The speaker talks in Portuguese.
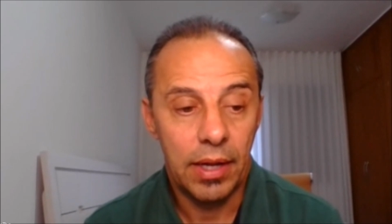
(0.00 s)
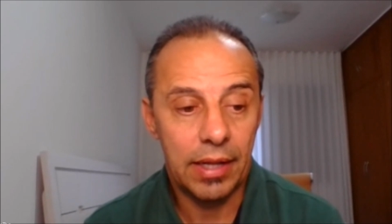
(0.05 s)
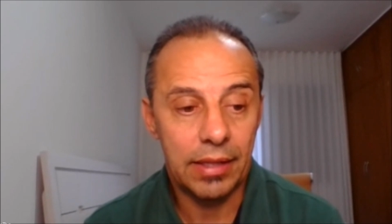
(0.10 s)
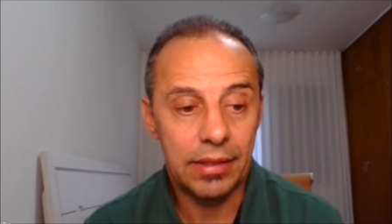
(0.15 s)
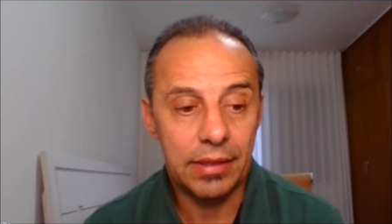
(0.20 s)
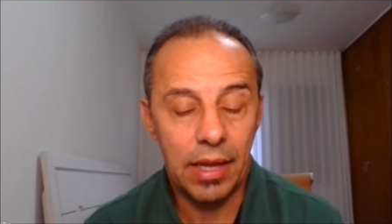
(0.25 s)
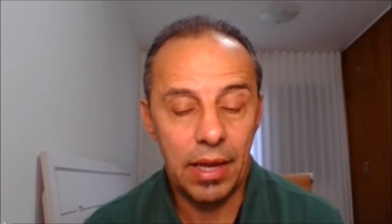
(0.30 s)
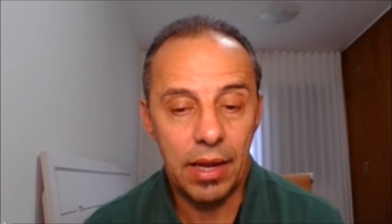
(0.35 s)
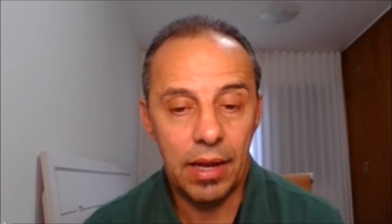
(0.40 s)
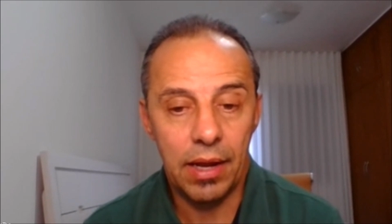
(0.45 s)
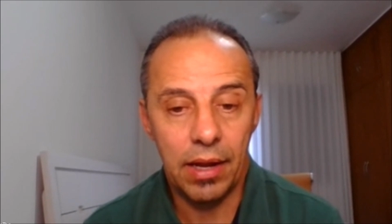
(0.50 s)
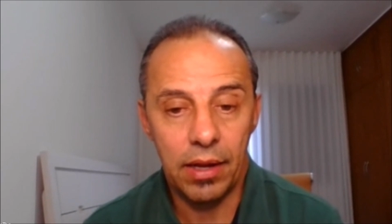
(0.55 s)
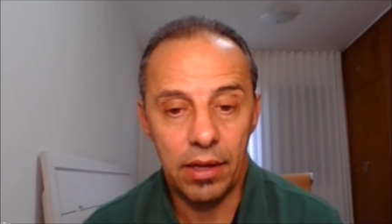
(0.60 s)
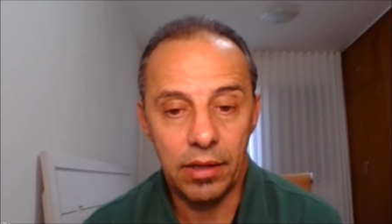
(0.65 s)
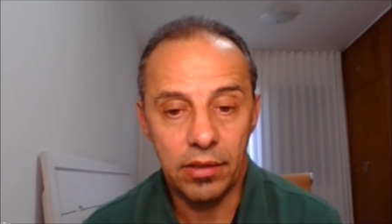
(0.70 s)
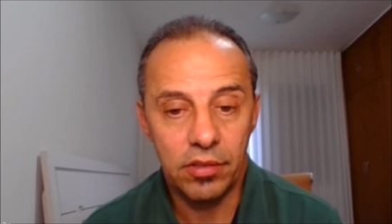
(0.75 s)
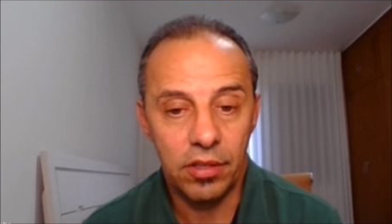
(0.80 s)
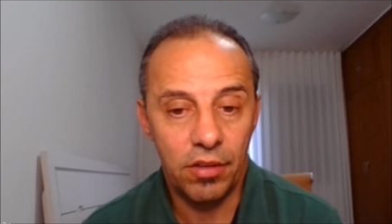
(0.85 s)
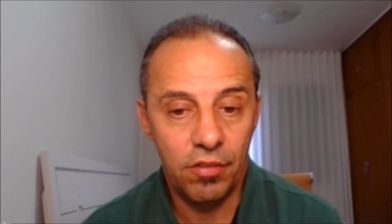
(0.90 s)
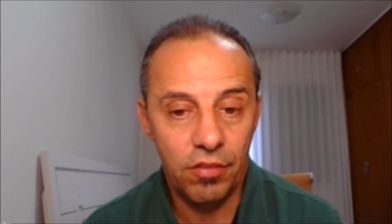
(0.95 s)

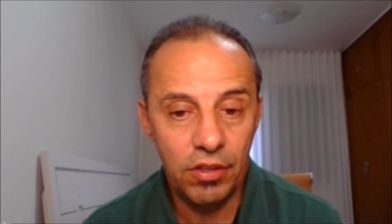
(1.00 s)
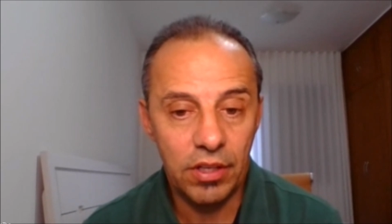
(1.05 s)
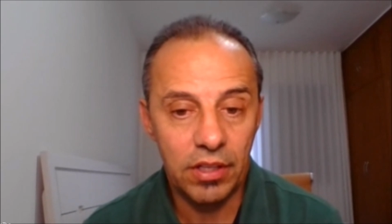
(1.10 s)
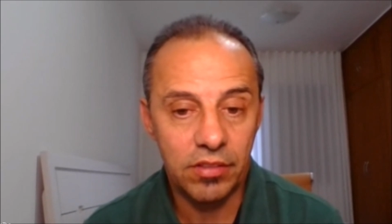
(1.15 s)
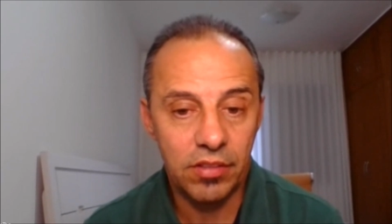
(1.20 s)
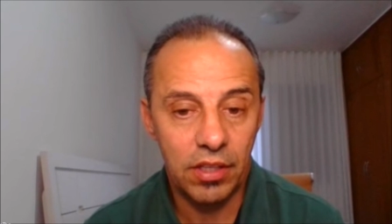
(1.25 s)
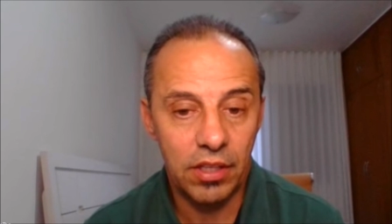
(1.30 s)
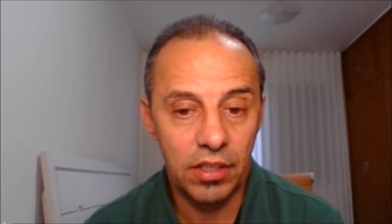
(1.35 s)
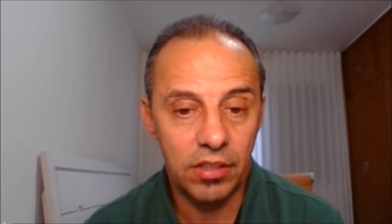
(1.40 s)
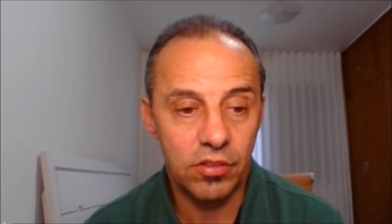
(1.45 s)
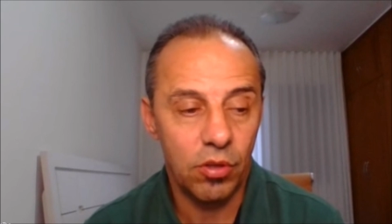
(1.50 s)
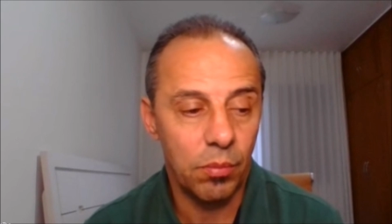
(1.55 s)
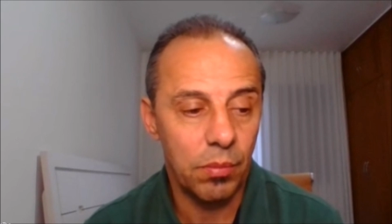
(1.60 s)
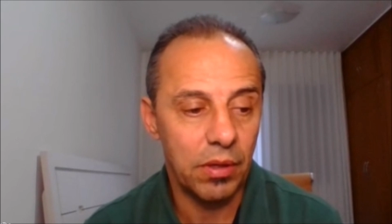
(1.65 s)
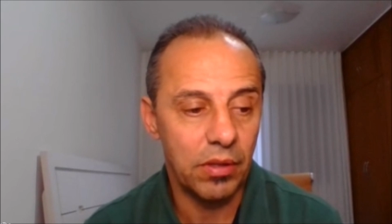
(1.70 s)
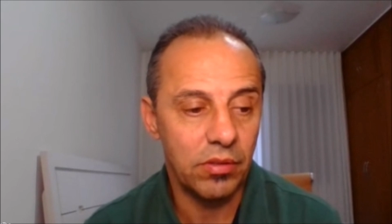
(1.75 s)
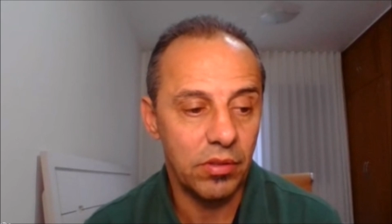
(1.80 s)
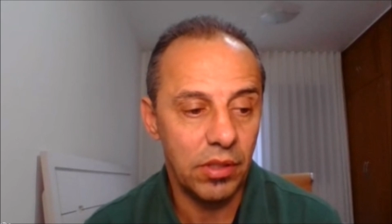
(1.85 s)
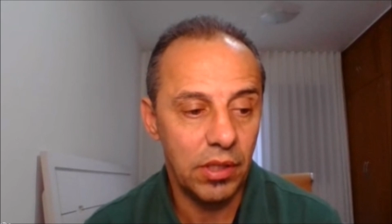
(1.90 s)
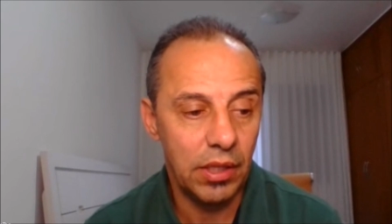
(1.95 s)
até servir na
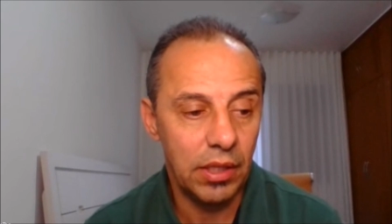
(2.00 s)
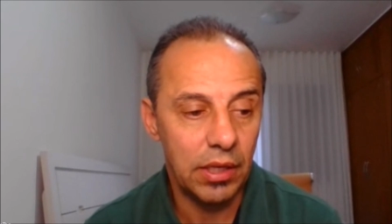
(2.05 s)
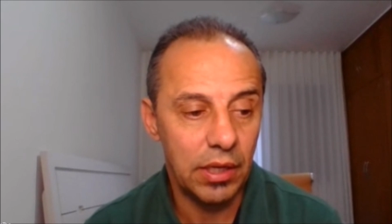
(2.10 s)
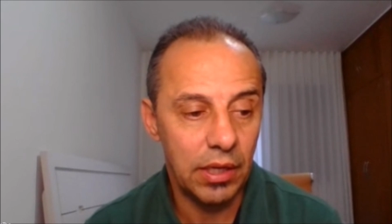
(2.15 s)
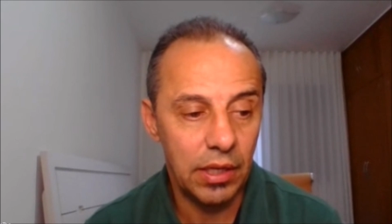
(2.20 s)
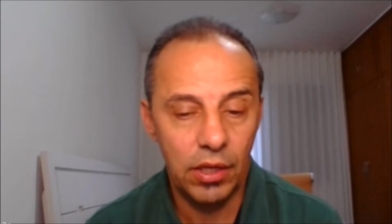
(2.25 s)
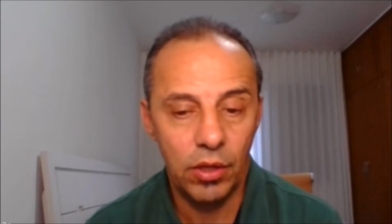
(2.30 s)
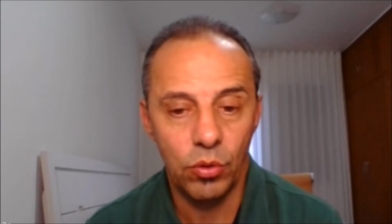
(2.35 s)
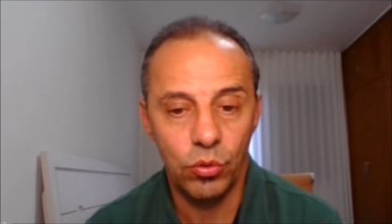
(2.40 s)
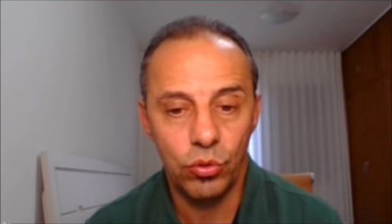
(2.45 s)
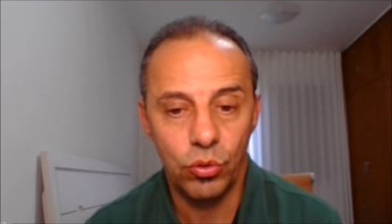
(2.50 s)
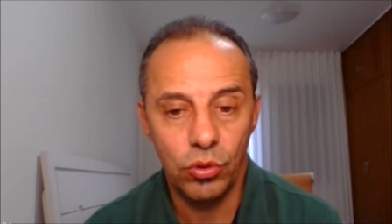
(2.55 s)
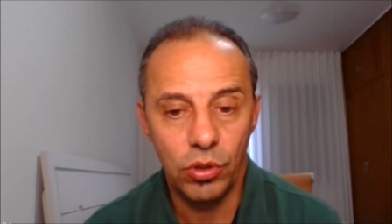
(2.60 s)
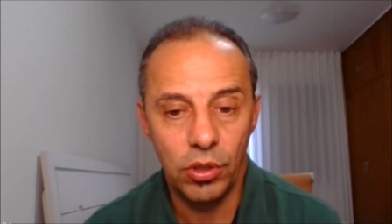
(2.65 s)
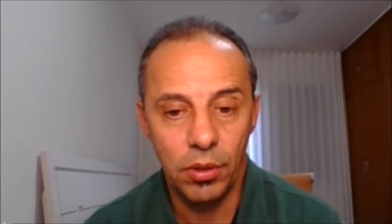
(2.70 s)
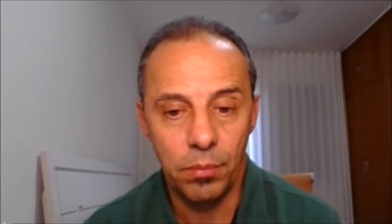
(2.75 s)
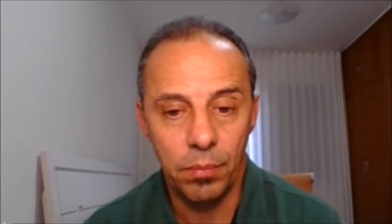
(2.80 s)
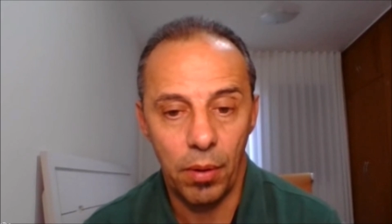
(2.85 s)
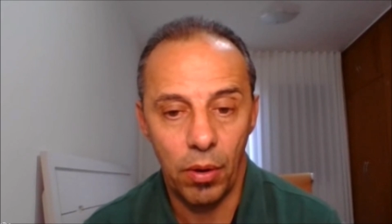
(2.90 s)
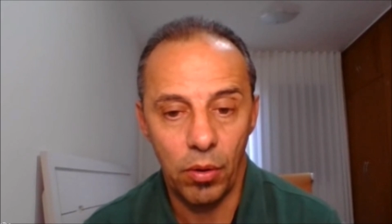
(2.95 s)
seleção brasileira, eu,
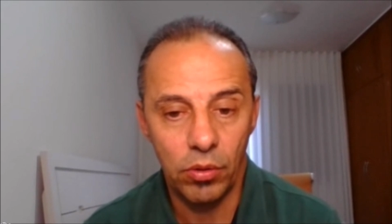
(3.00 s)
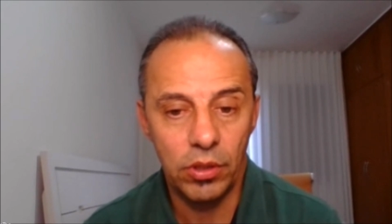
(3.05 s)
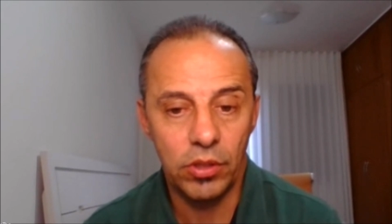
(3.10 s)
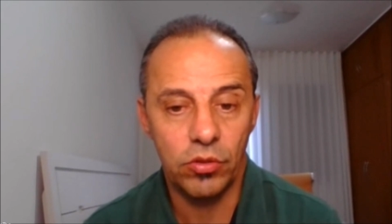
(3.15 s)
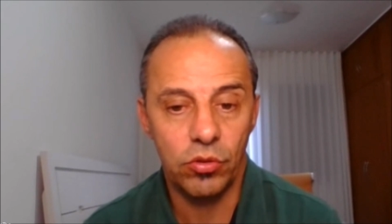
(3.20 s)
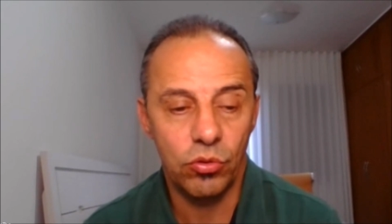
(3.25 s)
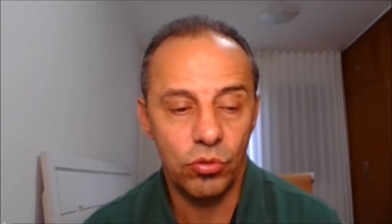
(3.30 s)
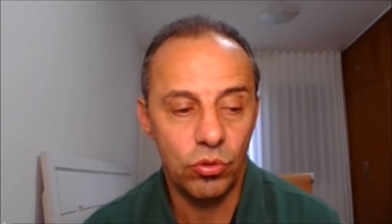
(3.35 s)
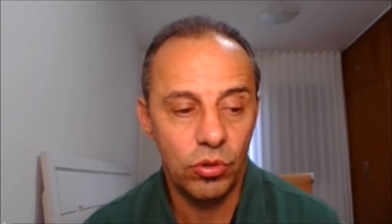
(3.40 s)
Juninho Paulista,